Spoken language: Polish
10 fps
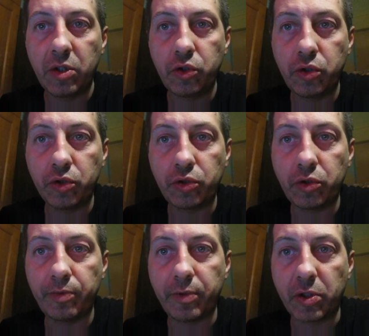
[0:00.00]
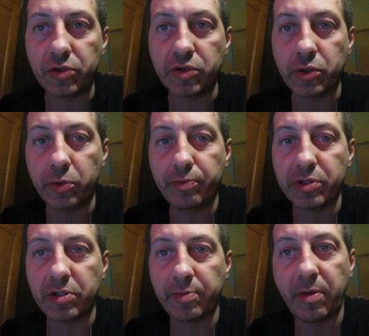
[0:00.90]
YouTube
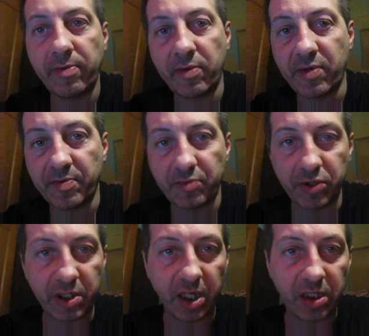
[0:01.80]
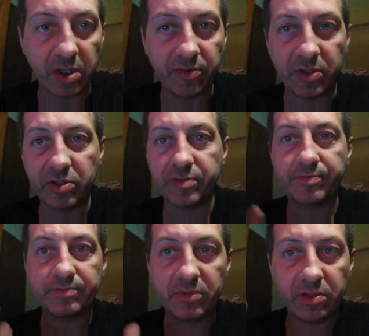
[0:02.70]
odsubskrybował Wam mój kanał, więc
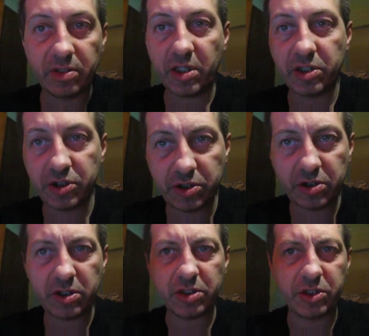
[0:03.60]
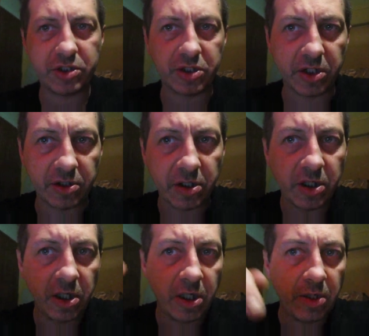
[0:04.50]
kliknijcie ten
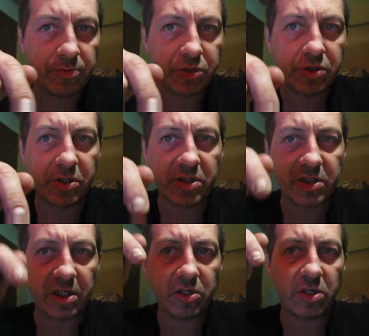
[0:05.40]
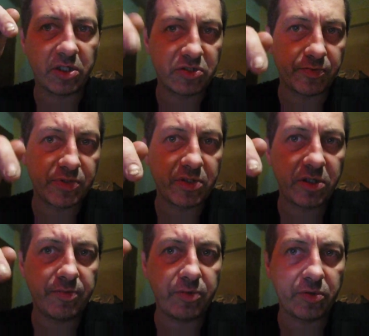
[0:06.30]
przycisk na dole
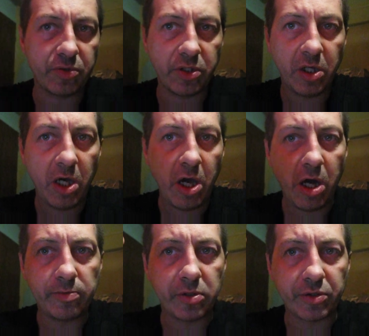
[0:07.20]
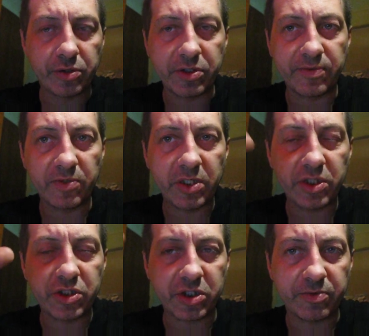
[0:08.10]
subskrybuj, obok
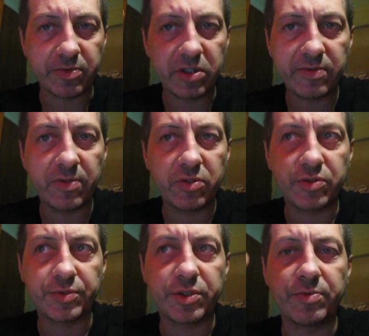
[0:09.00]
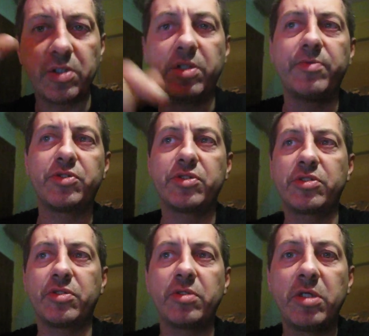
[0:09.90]
dzwoneczek, żeby dzwonił, żebyście mieli na
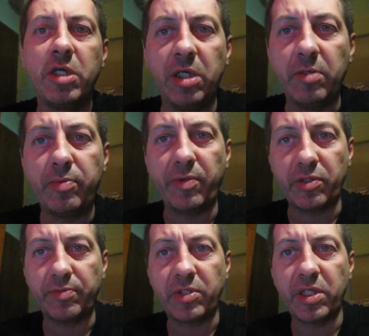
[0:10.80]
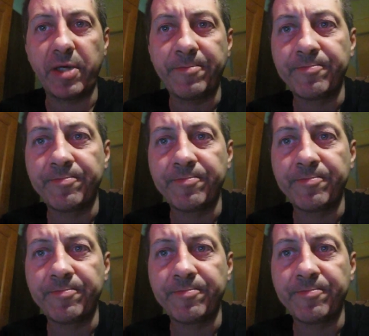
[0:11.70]
bieżąco powiadomienia,